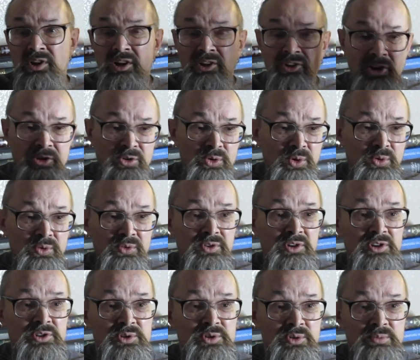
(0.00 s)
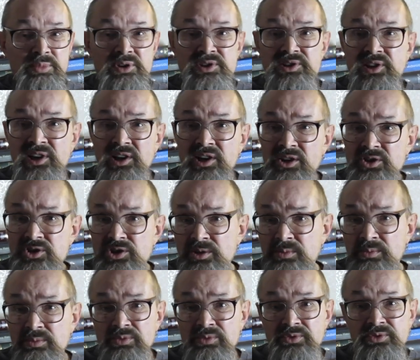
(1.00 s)
волна нового, идет быстрее,
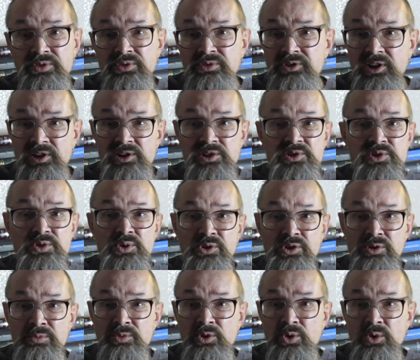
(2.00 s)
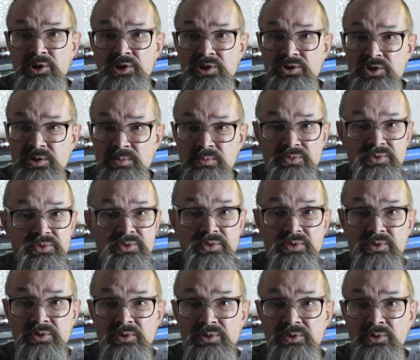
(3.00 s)
чем в традиционном роке, чем
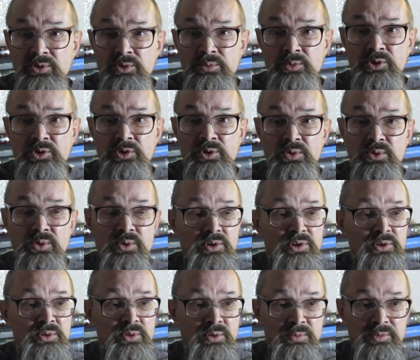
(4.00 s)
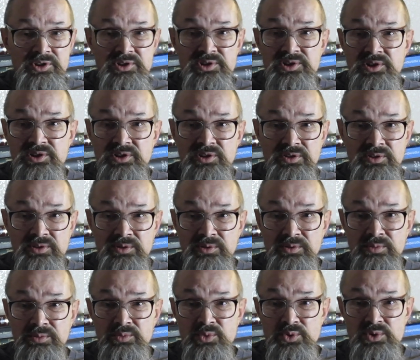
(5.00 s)
в э, любой другой области
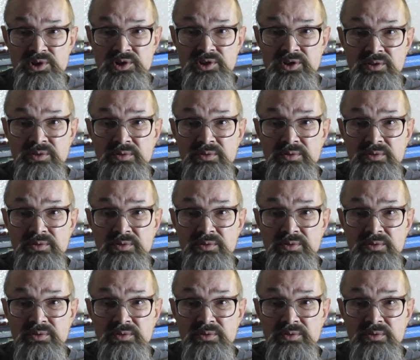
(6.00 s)
э, музыки.